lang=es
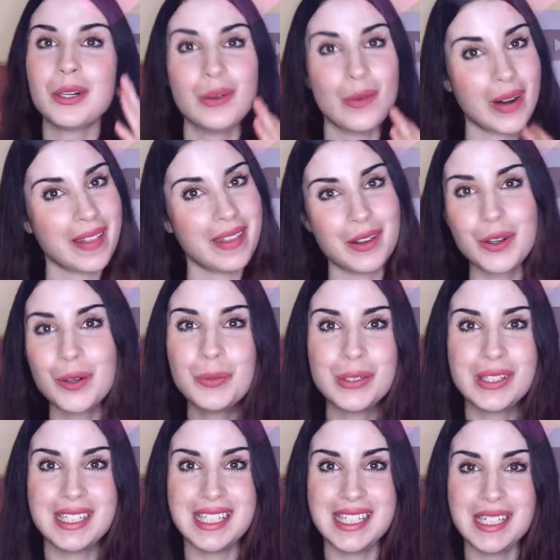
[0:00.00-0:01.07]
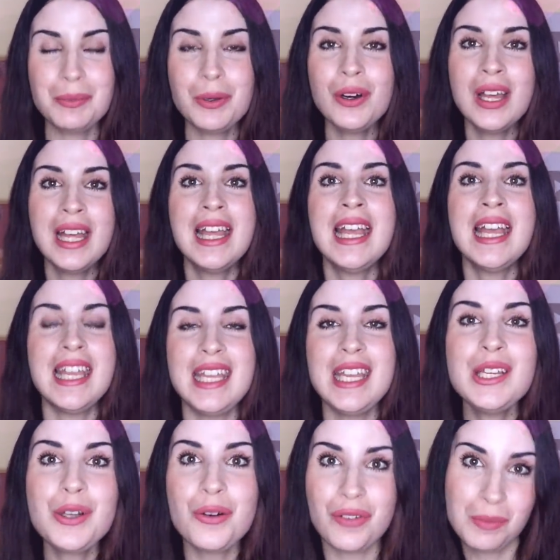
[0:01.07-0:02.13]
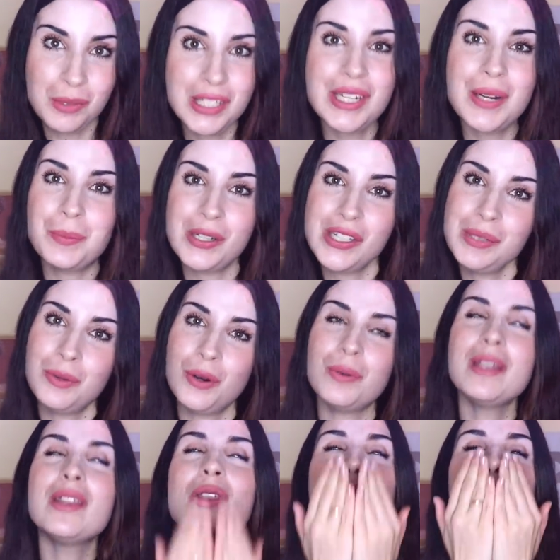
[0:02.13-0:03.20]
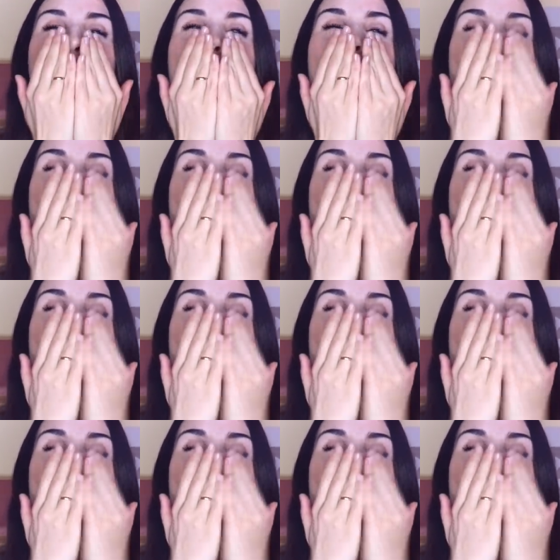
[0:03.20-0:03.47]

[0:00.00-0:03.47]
Os lo agradezco muchísimo. Y nos vemos en el próximo vídeo.